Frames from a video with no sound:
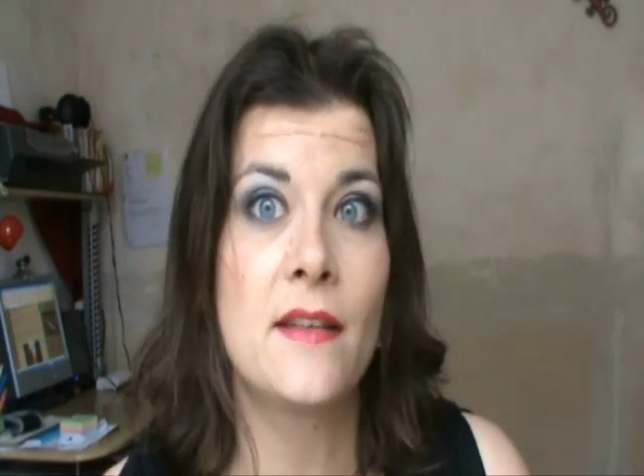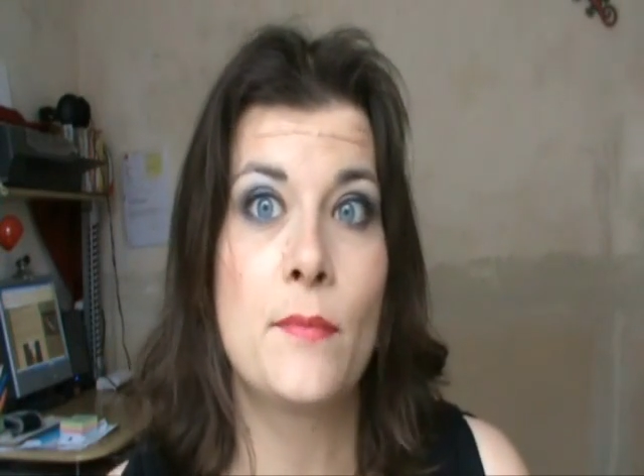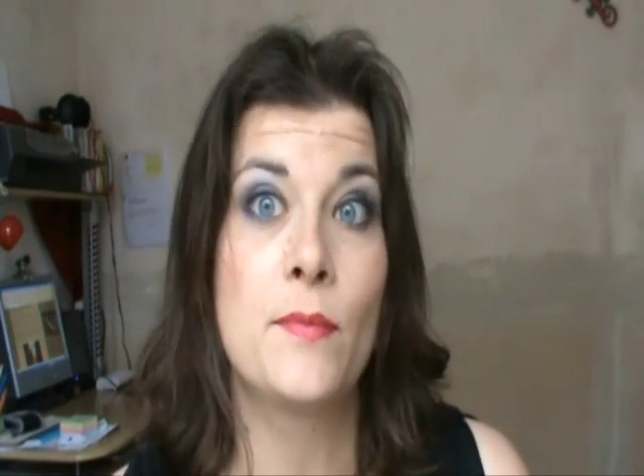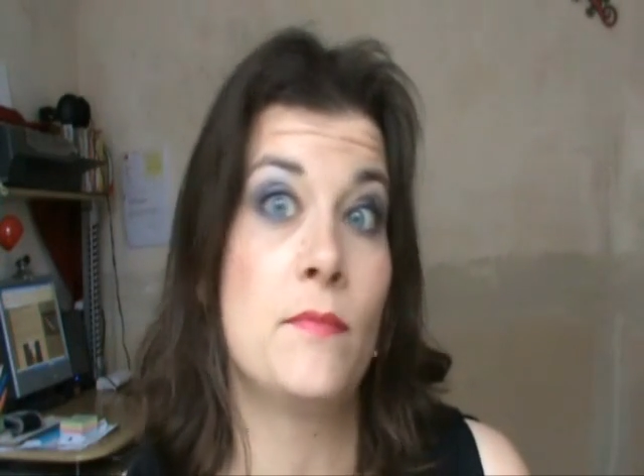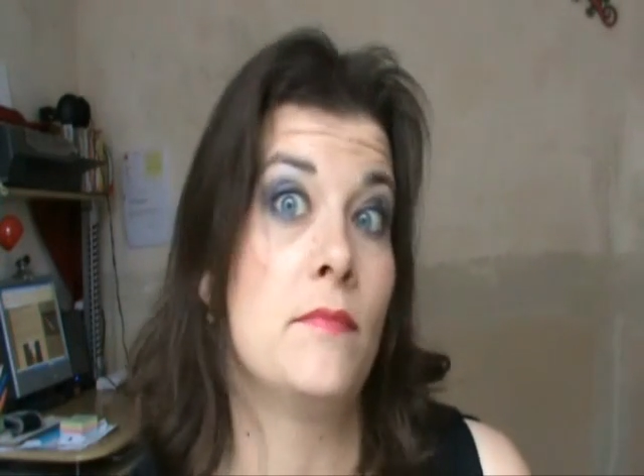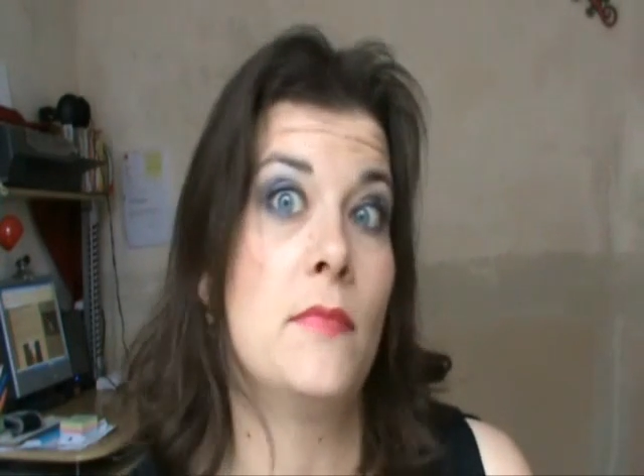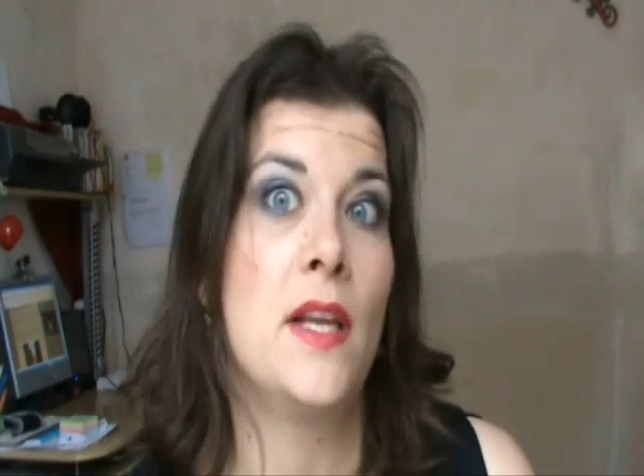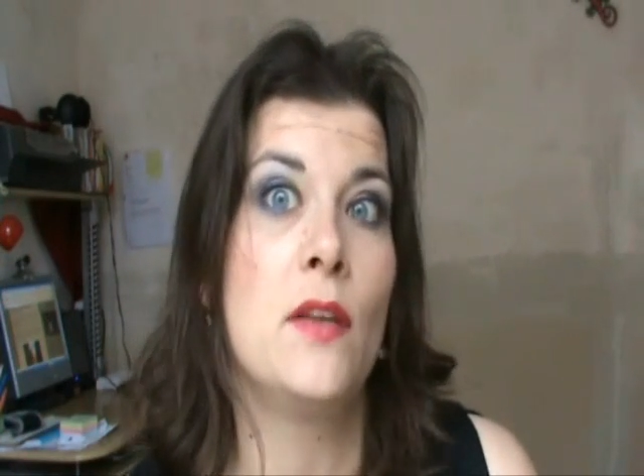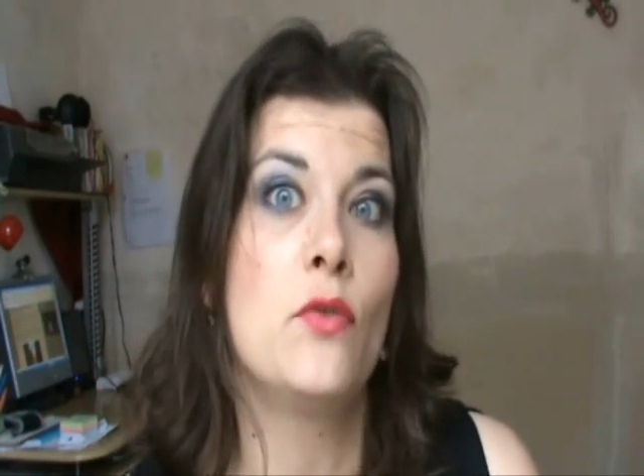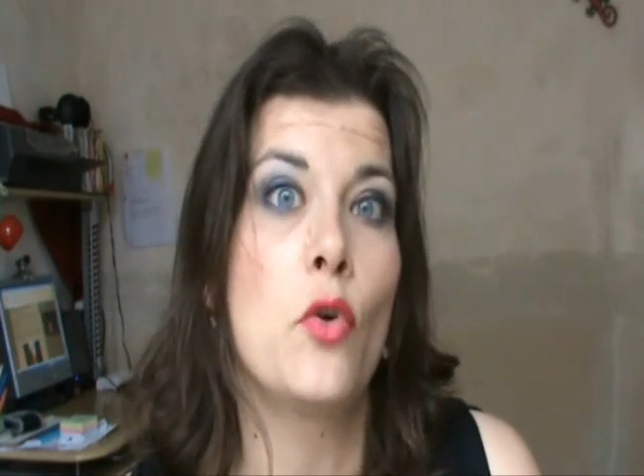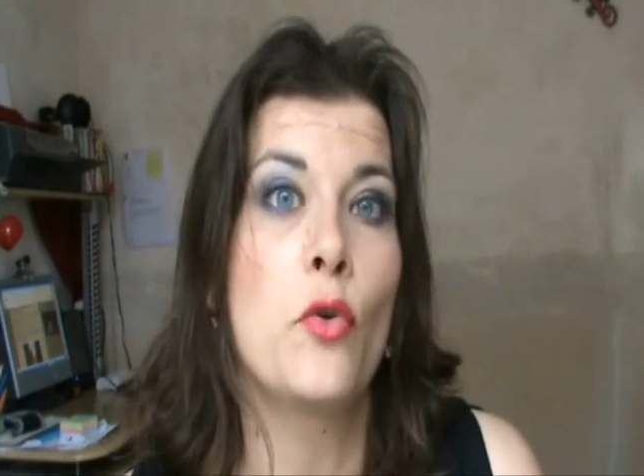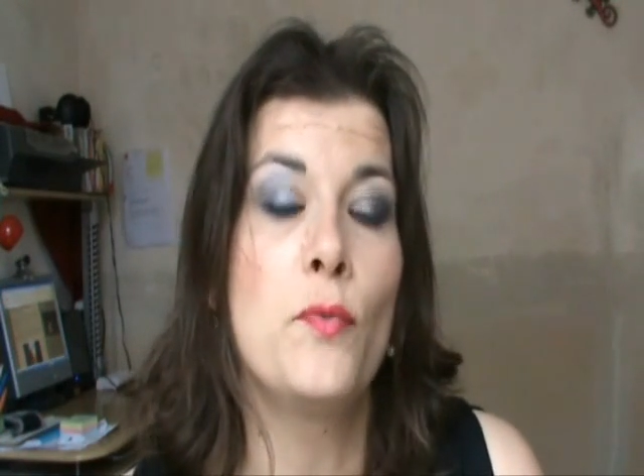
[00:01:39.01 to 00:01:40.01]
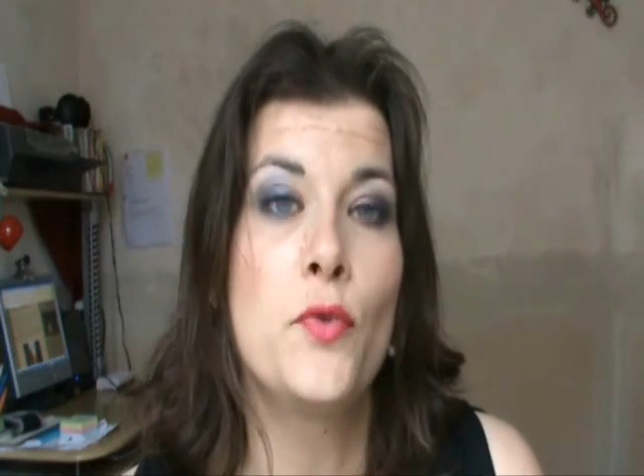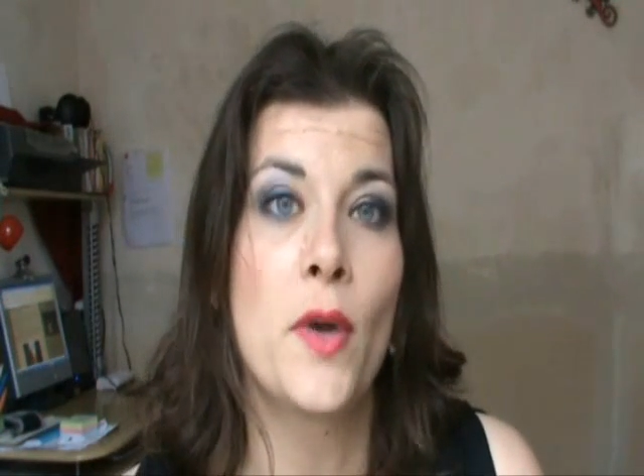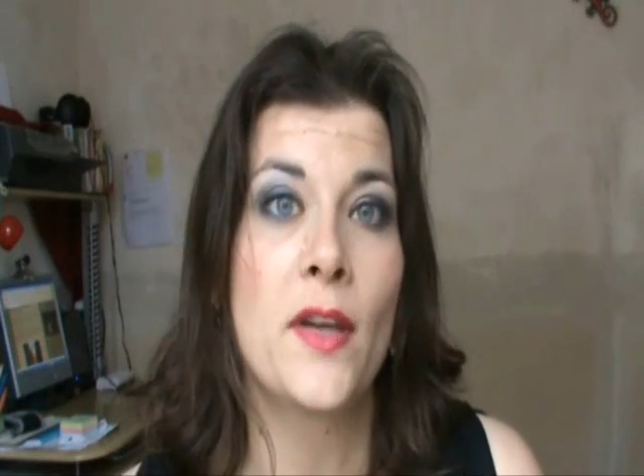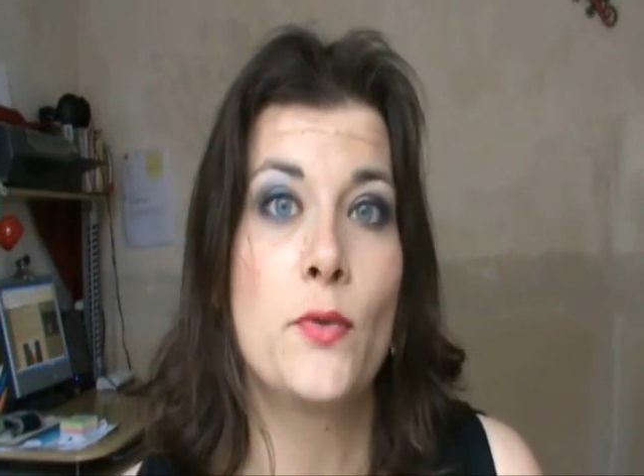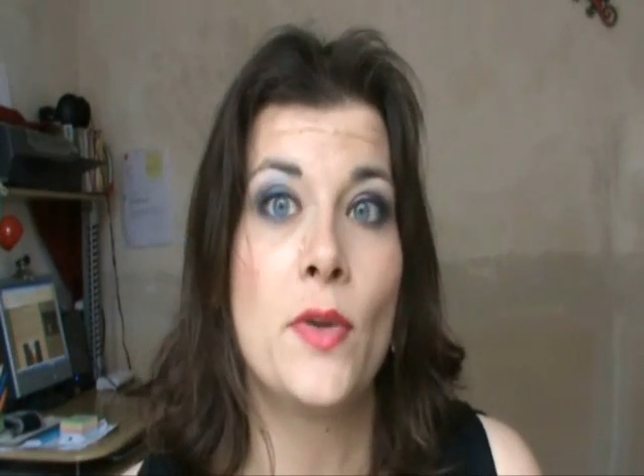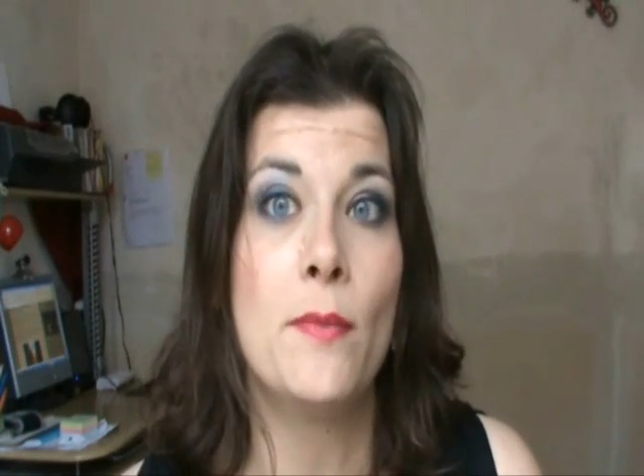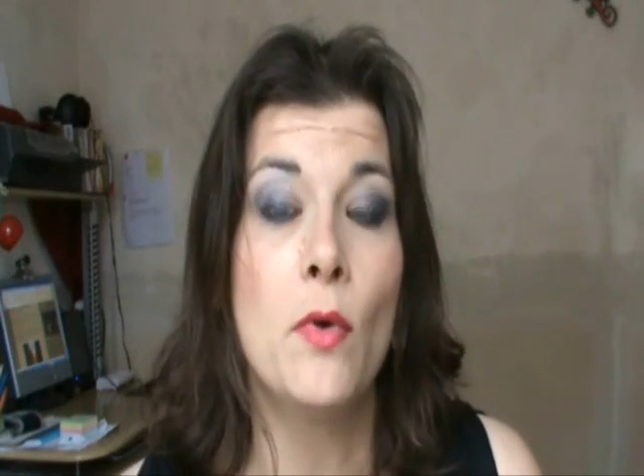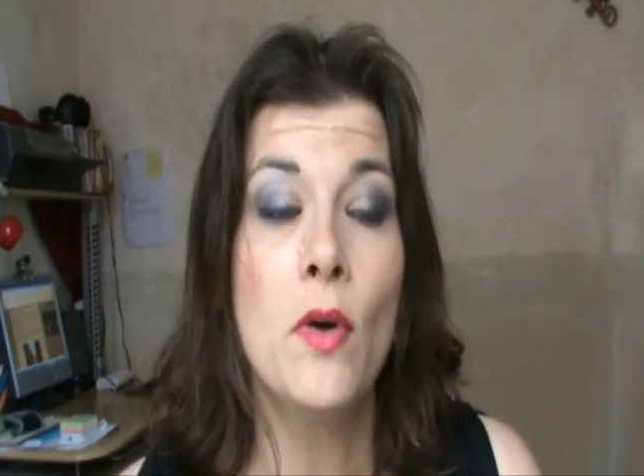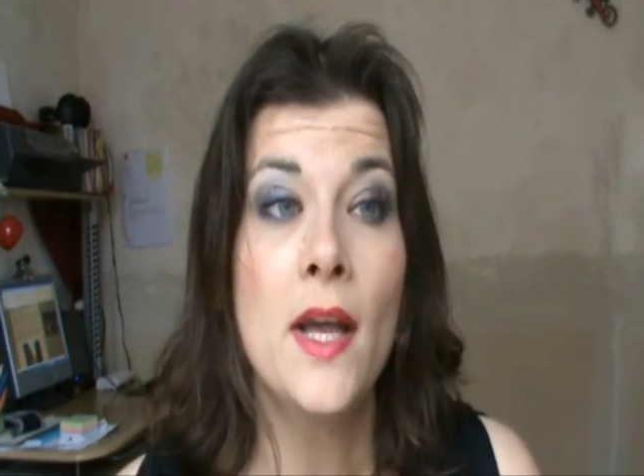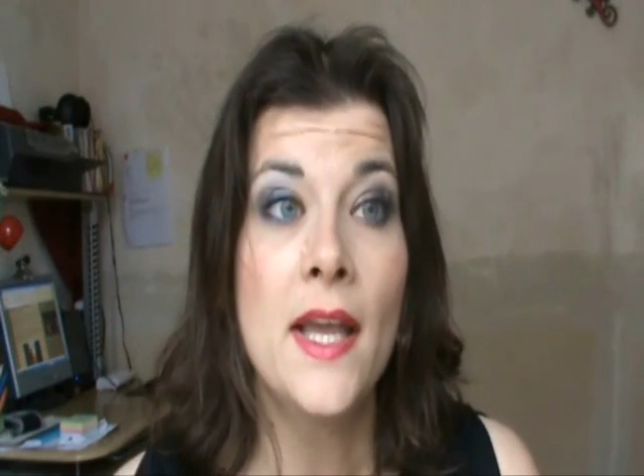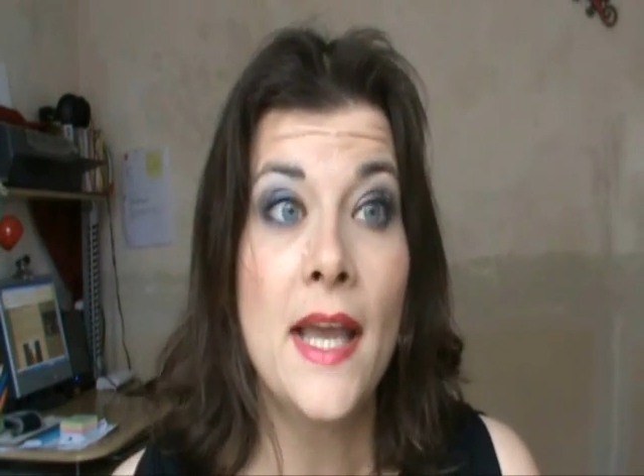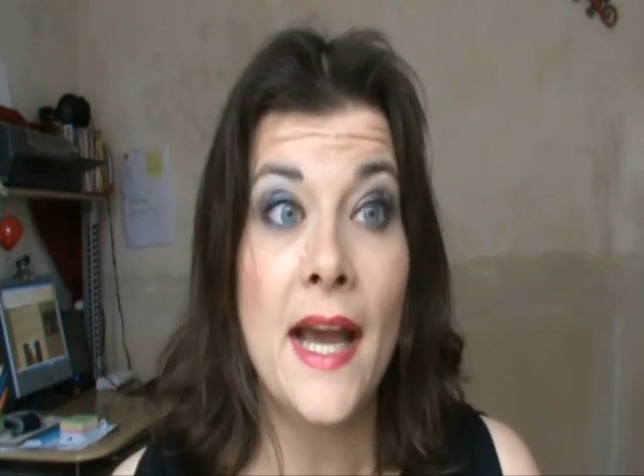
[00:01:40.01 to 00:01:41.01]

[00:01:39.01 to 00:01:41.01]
et elle est en rupture actuellement,